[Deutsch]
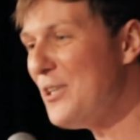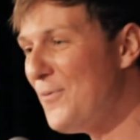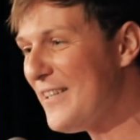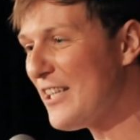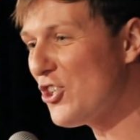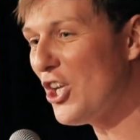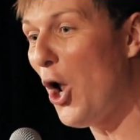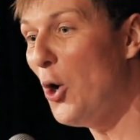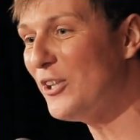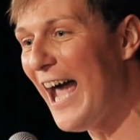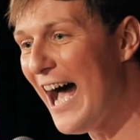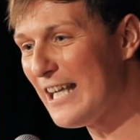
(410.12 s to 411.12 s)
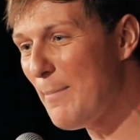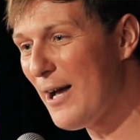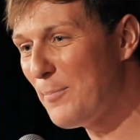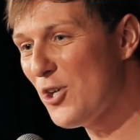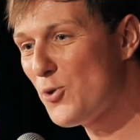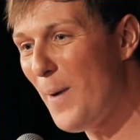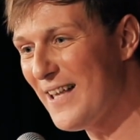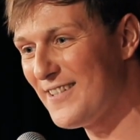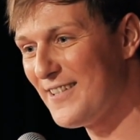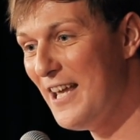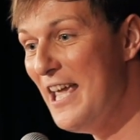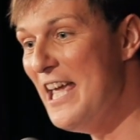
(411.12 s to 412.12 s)
habe ich festgestellt, oh, Theater macht mir
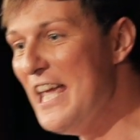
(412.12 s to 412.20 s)
Spaß.